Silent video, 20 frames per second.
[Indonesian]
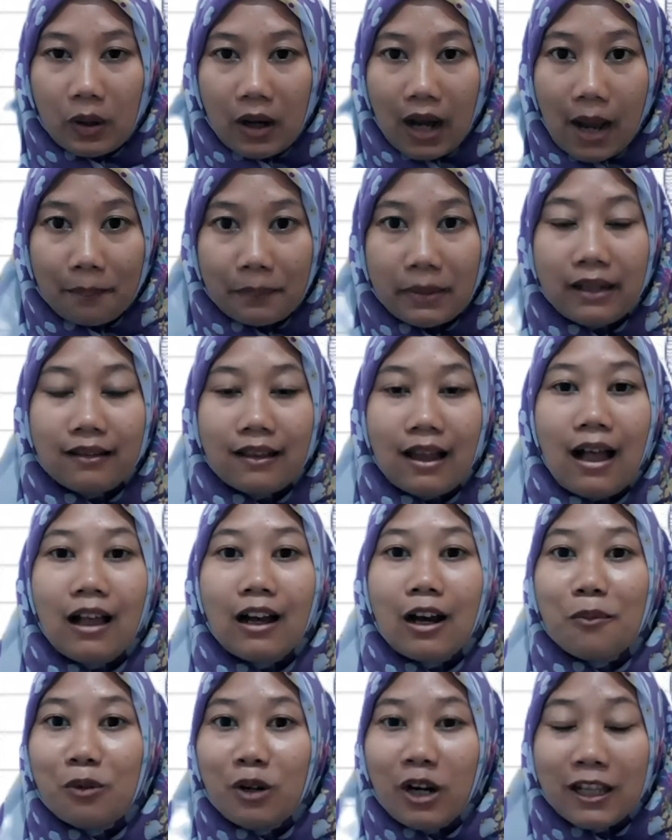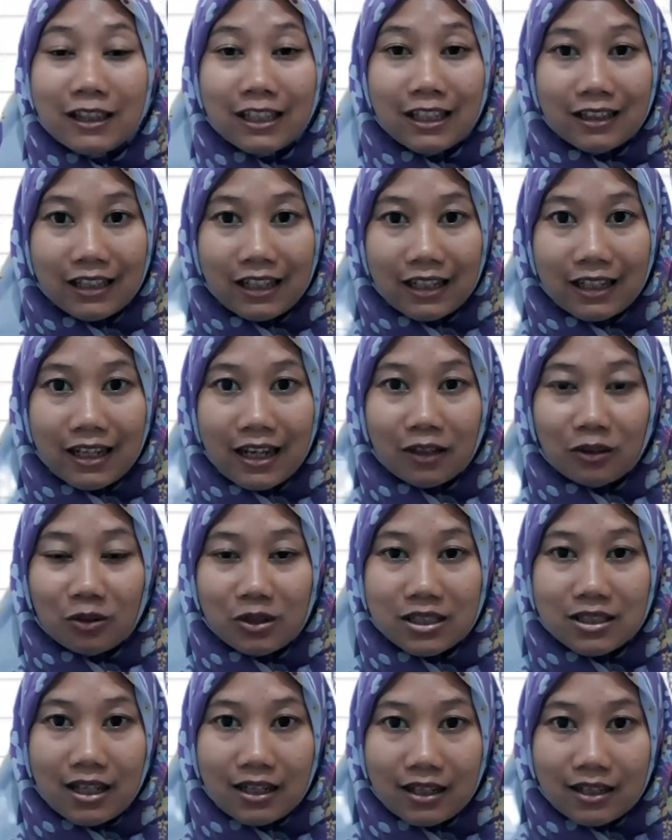kapital, kemudian titiknya
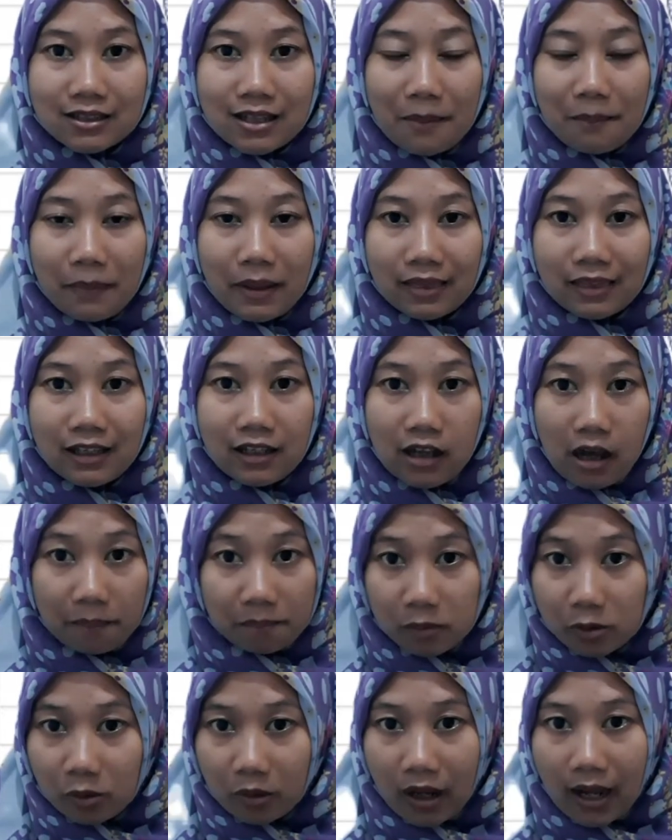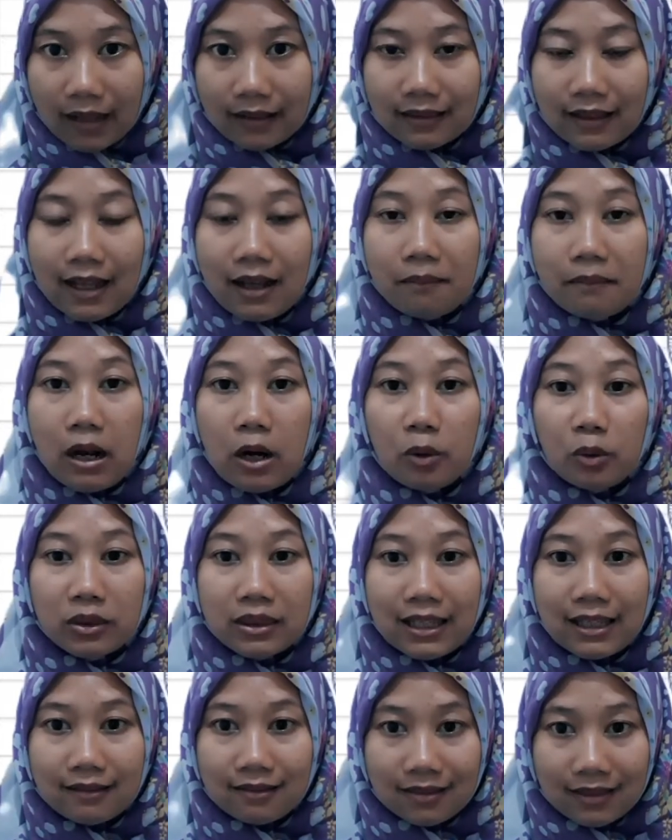tulisannya sampai 30 kata baru
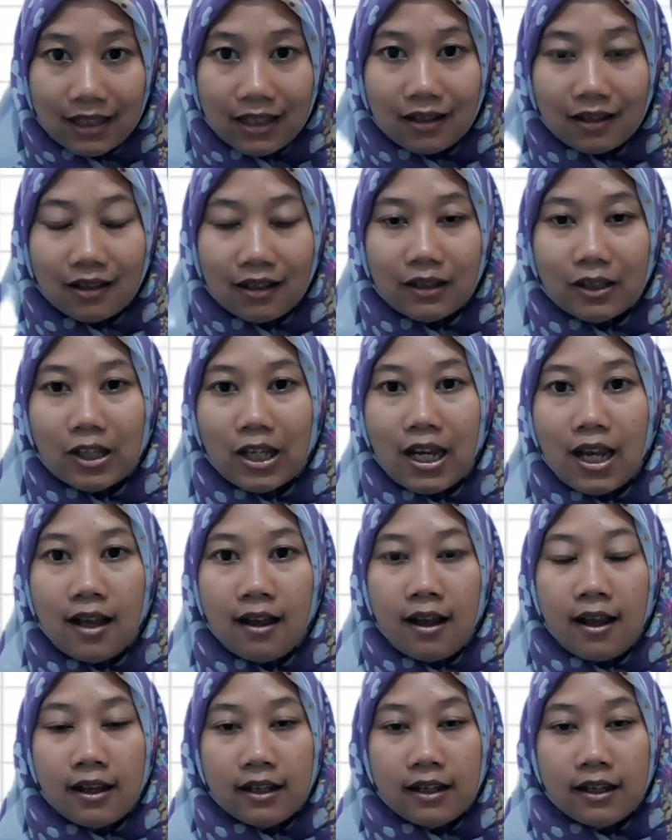titik gitu ya.